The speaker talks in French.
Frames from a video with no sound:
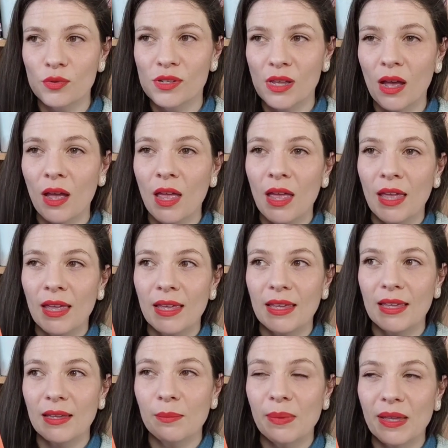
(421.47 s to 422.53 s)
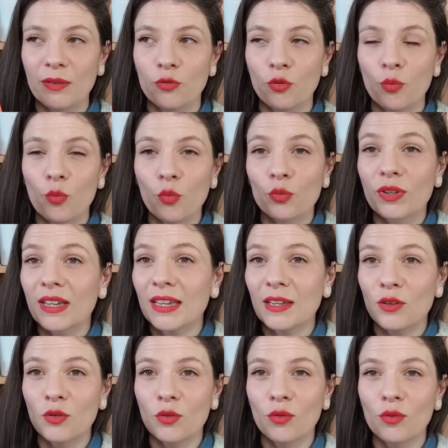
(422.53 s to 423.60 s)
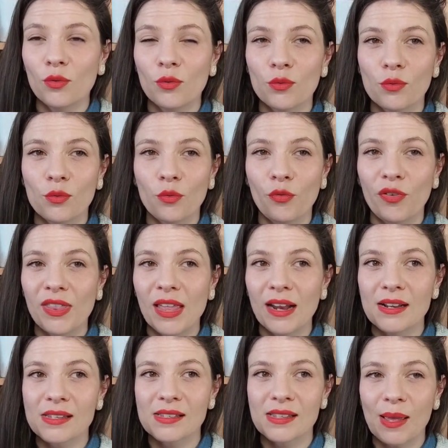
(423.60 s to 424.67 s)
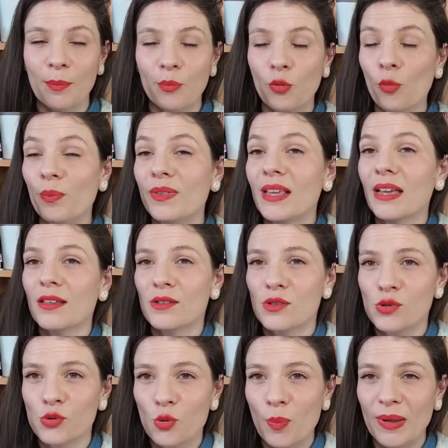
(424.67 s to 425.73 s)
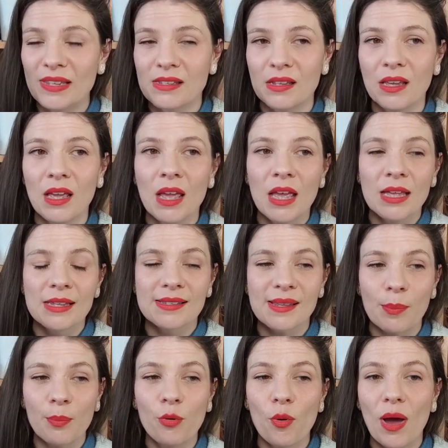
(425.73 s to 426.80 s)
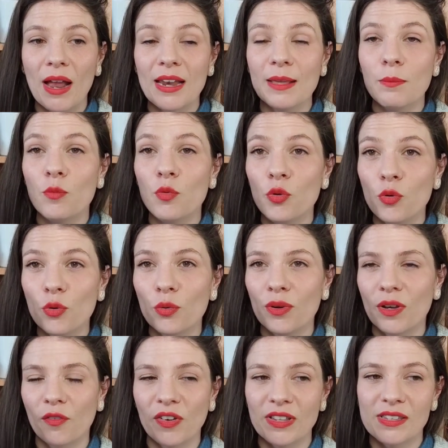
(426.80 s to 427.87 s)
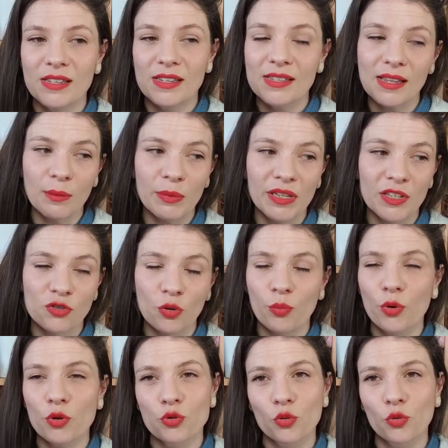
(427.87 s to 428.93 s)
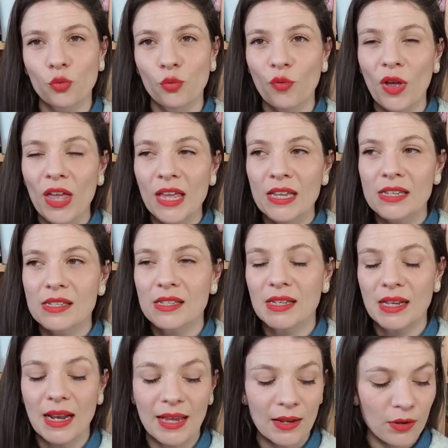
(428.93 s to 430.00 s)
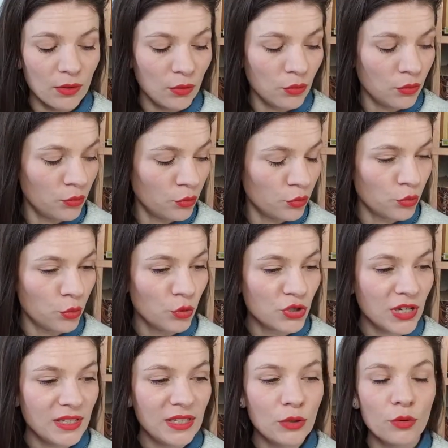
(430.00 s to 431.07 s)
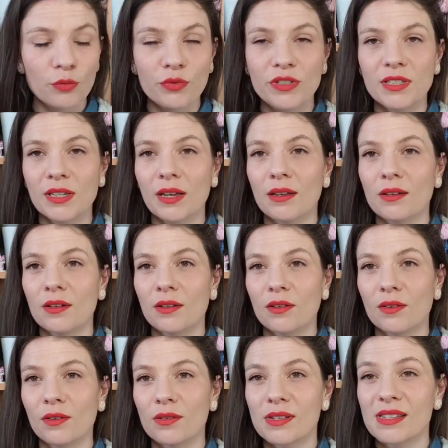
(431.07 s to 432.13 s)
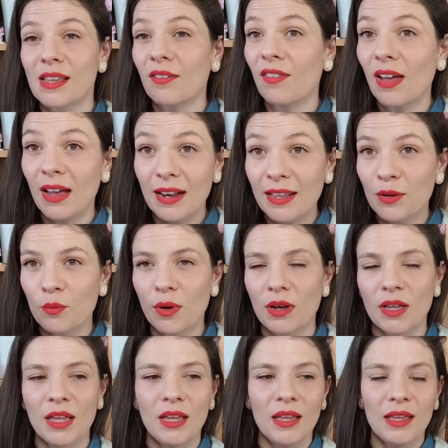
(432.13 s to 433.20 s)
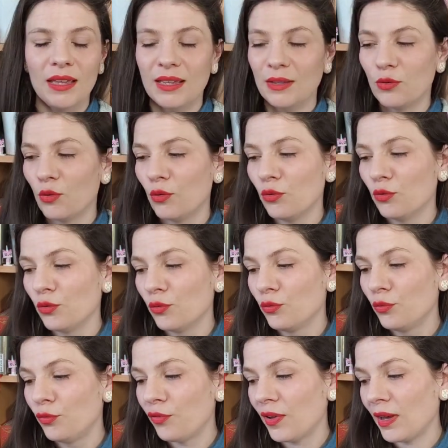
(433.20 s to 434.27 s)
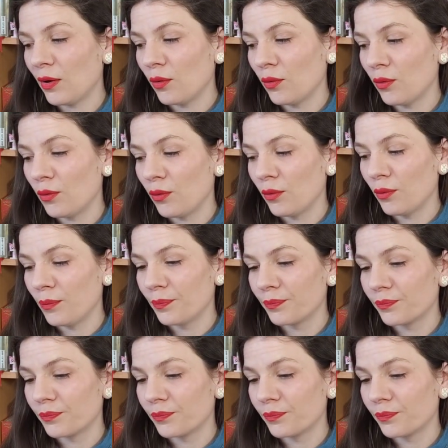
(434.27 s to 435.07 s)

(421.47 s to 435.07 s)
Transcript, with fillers: ça et ben, de montrer que euh, au final ça peut bien se passer, ça peut aller mieux. Et en fait c'est ça Becky Chambers je trouve, c'est le, le, génie de vous dire euh, ça va aller quoi. Et de, de vous faire euh,